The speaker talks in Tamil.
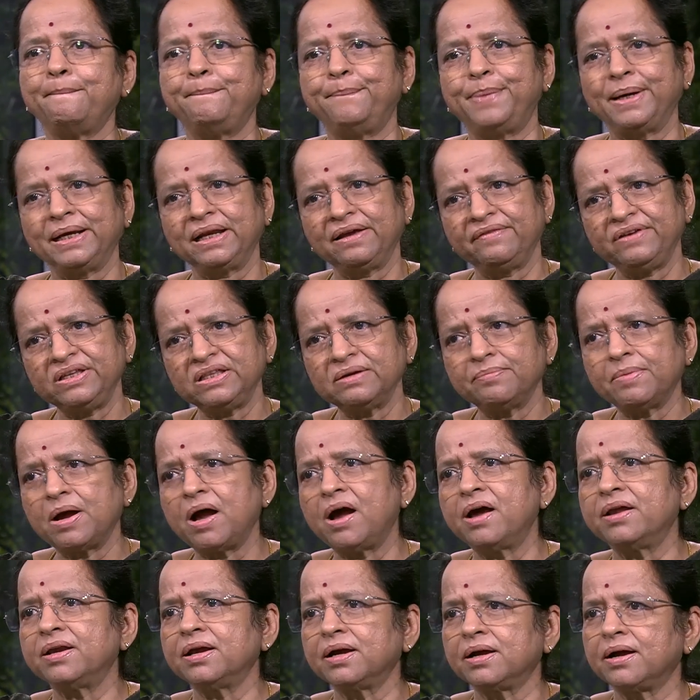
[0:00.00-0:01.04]

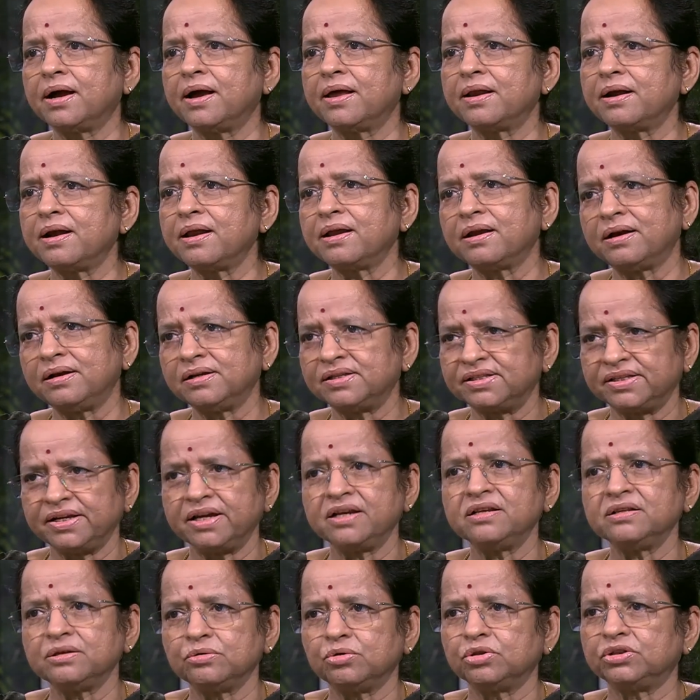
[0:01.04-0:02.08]
பலவிதமான காரணங்கள்
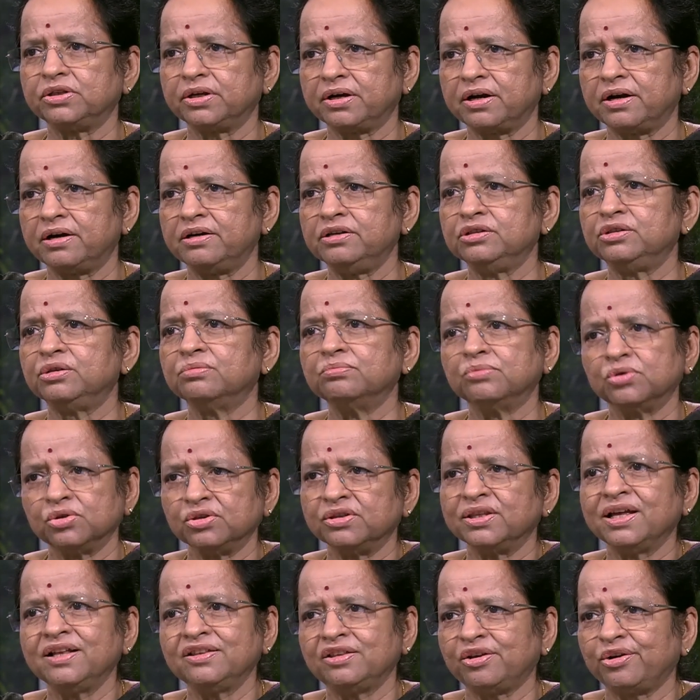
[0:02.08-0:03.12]
சேர்ந்து ஒருத்தரை அழுத்தும் போது
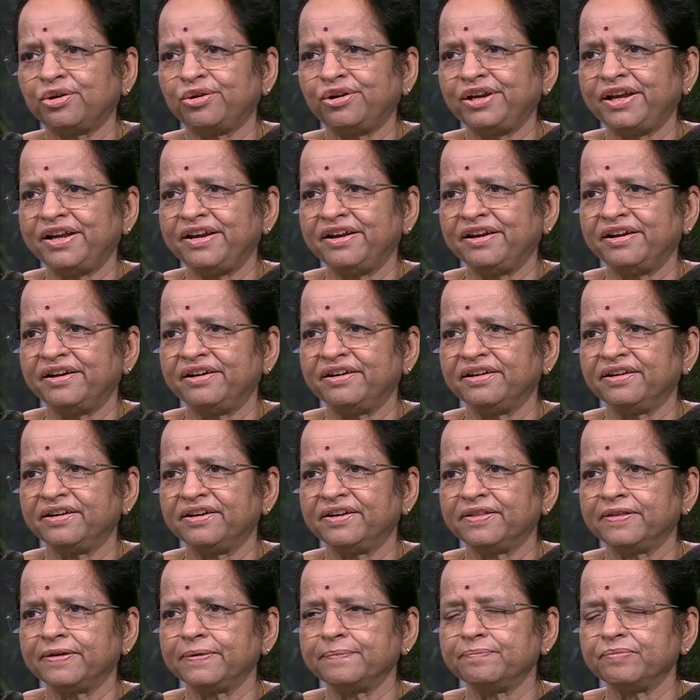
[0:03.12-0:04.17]
தான் தற்கொலை
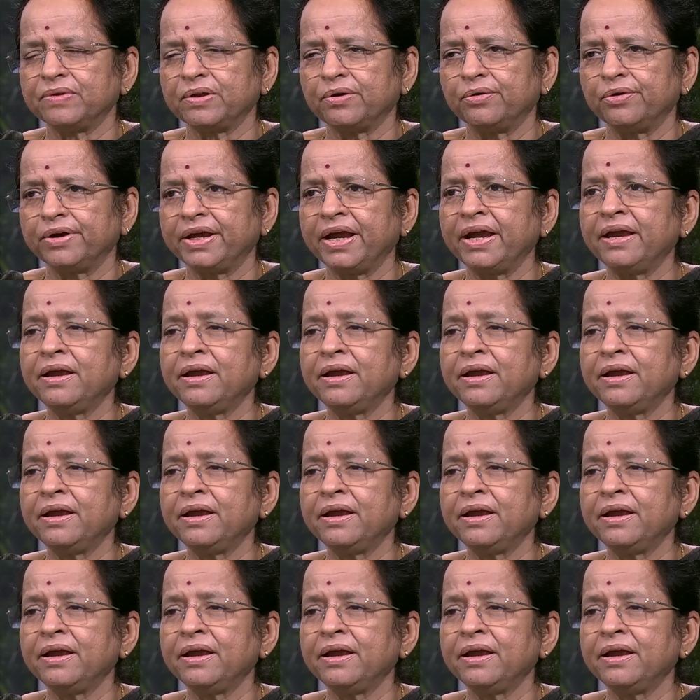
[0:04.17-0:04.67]
நிகழ்கிறது ஓகே